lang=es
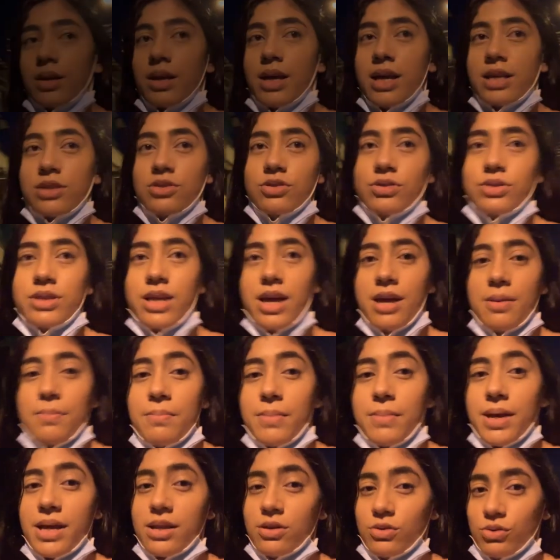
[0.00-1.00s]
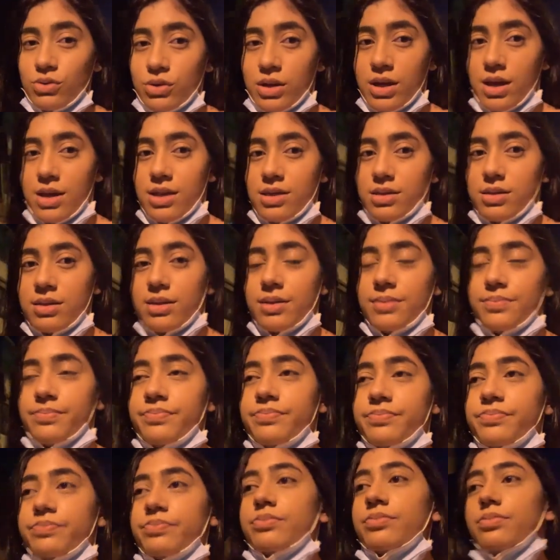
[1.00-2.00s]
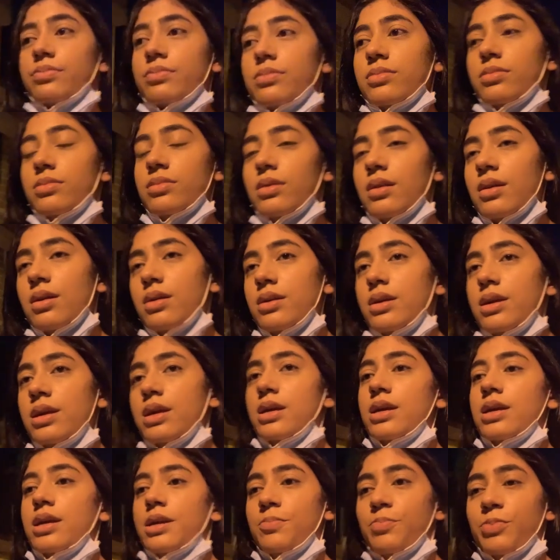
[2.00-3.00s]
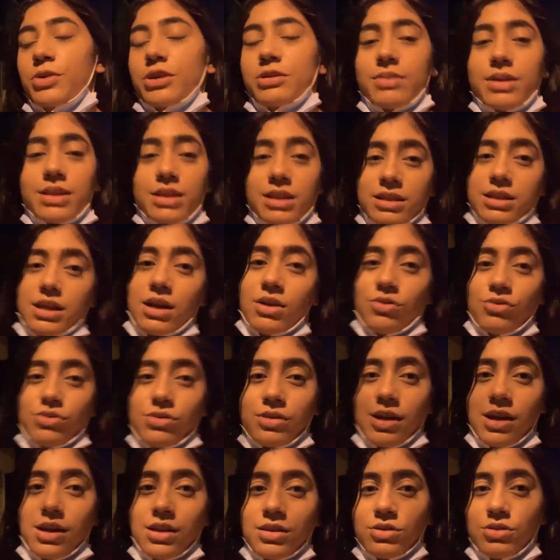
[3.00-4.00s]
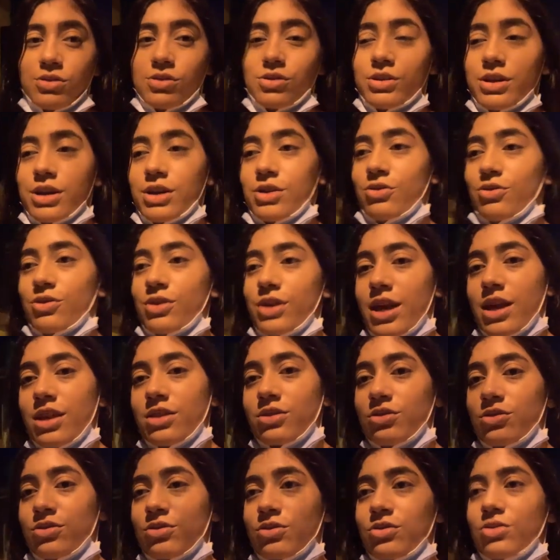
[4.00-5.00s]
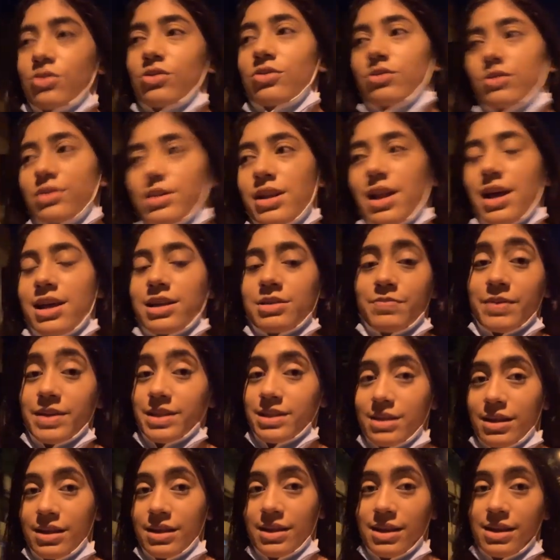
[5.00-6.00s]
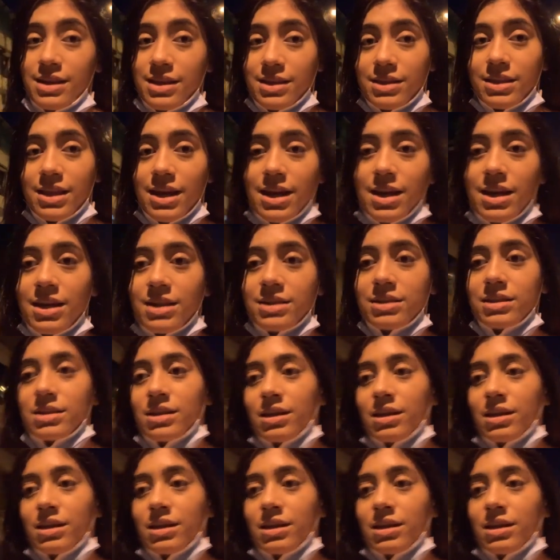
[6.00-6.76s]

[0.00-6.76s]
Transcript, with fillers: que es donde hay menos gente. Y pues Mati está contento recogiendo con las vecinitas.